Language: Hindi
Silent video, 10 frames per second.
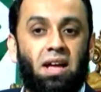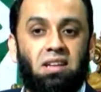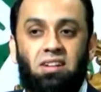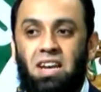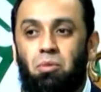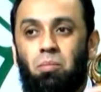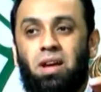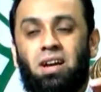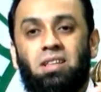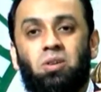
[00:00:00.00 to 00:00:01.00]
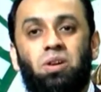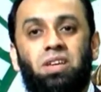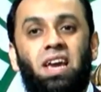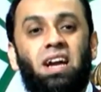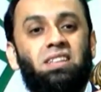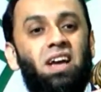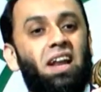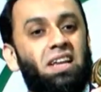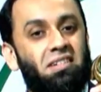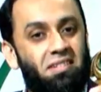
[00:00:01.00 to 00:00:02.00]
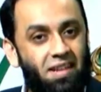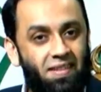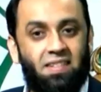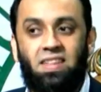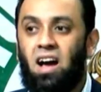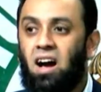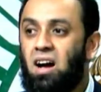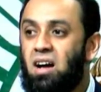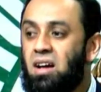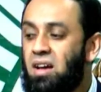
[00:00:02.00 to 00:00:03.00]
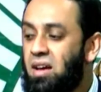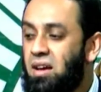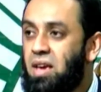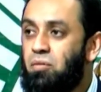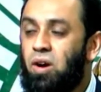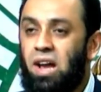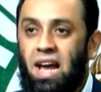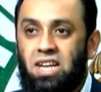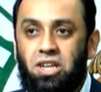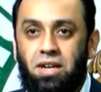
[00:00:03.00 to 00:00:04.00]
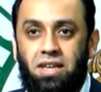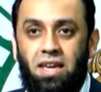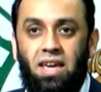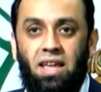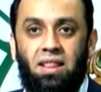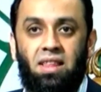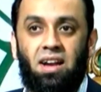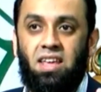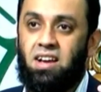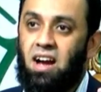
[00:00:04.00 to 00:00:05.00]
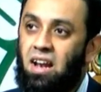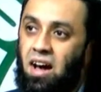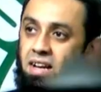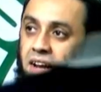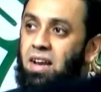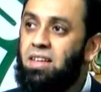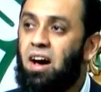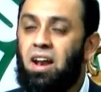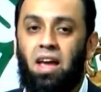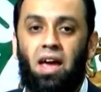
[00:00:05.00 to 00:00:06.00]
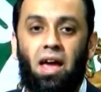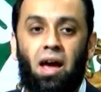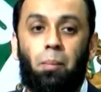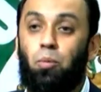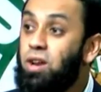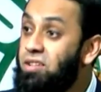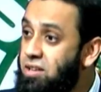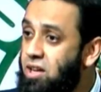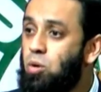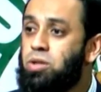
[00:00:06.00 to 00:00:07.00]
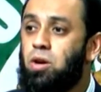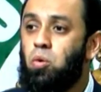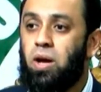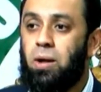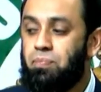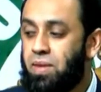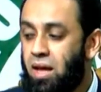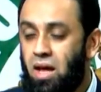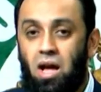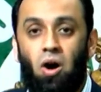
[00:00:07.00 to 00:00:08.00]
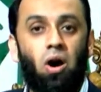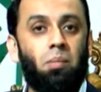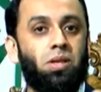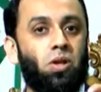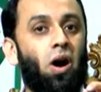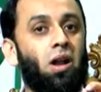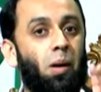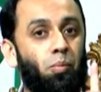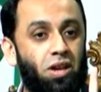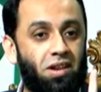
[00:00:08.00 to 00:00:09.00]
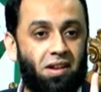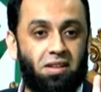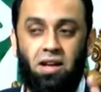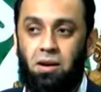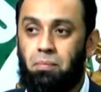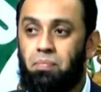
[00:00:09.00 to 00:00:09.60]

सदर ममलिकत को ये इख्तियार किसने दे दिया कि वो इलेक्शन की तारीख का ऐलान करने जा रहे हैं अबूरी सदर होते हुए और बतौर अबूरी सदर